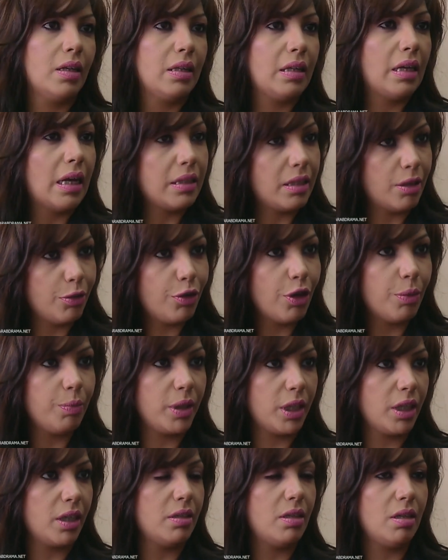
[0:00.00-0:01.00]
يعني افهم من
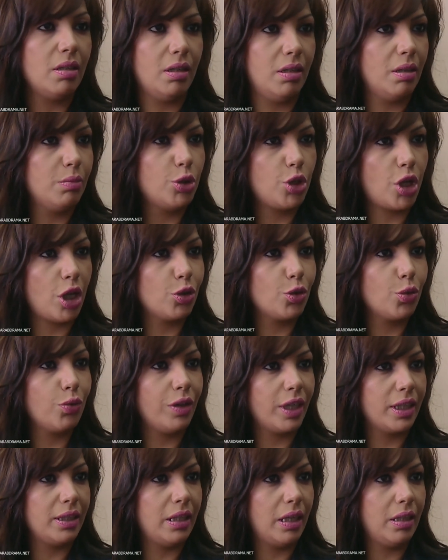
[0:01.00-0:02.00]
كده ان انا مش
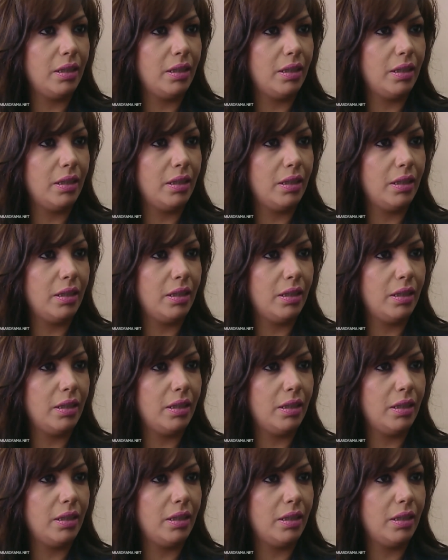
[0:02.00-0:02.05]
هشوفك تاني